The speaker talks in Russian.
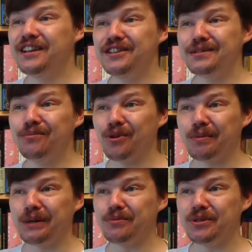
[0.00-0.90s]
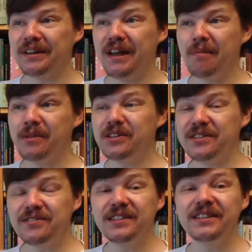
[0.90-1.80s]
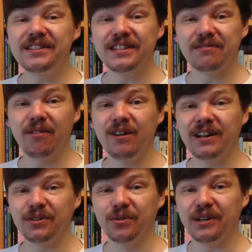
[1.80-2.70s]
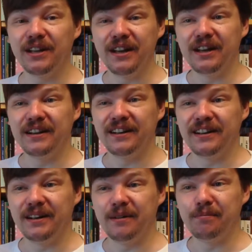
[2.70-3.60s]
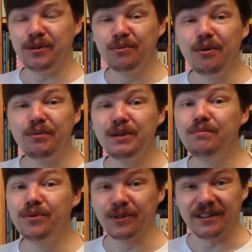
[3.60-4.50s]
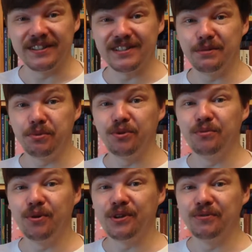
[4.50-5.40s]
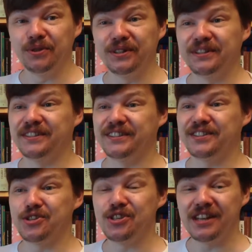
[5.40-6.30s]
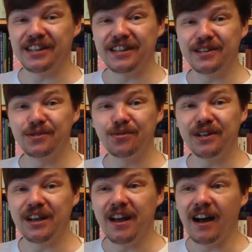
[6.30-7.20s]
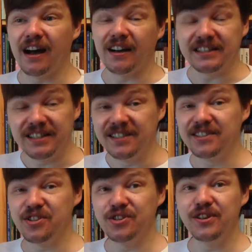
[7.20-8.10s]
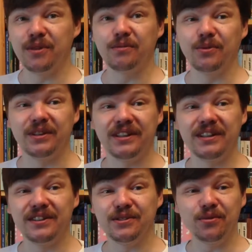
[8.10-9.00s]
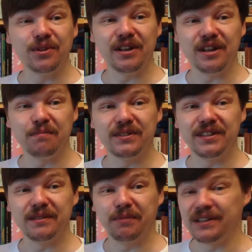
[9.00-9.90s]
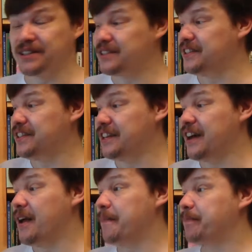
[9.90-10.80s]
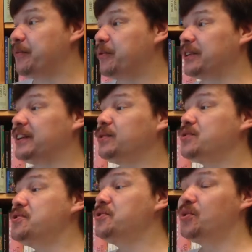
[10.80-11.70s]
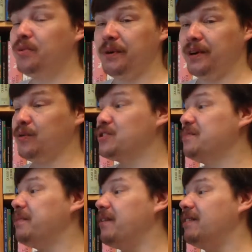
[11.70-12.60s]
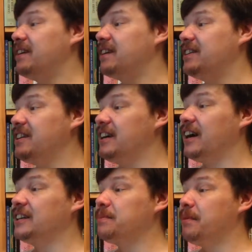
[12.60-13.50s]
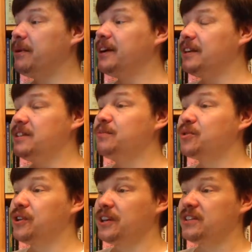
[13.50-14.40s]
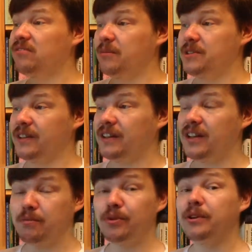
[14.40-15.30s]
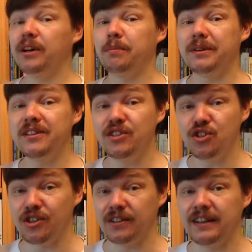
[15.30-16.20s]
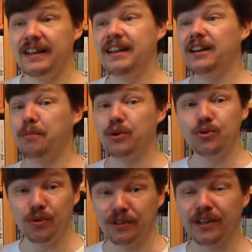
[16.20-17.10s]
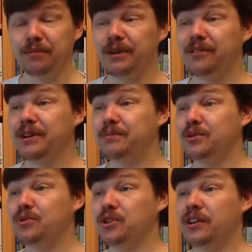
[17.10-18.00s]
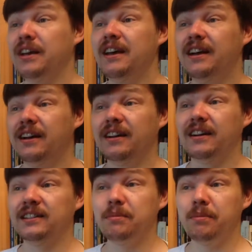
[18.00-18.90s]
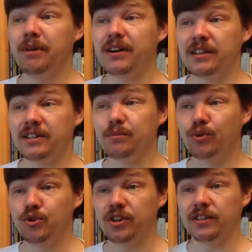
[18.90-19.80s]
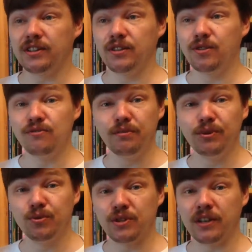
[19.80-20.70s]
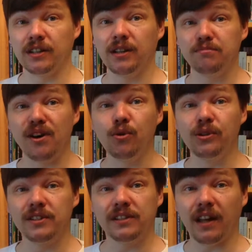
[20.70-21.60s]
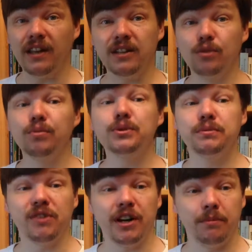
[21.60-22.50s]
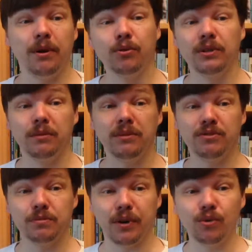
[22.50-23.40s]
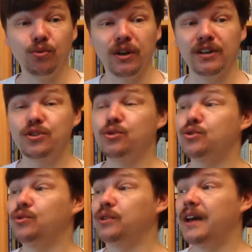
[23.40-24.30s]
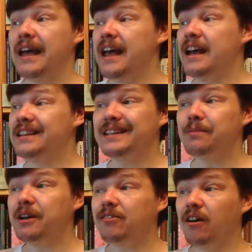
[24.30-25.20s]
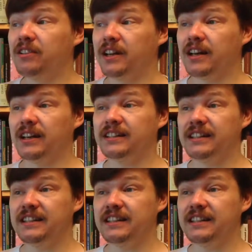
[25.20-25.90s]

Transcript: не смог, потому что это действительно те слова, которые э, придумал бы ребенок, если бы он мог вот э, сочинять такие истории, а дети и сочиняют многие такие истории и писать про них стихи. Вот. Это очень добрая, очень правильная книга, она помогает немножко расслабиться, когда ребенок капризничает, капризулит, как мы говорим с дочкой. Э, она помогает немножко э, улыбнуться, когда плохое настроение, ну просто плохая погода, отменилась прогулка или еще что-то. И самое главное, главное, эта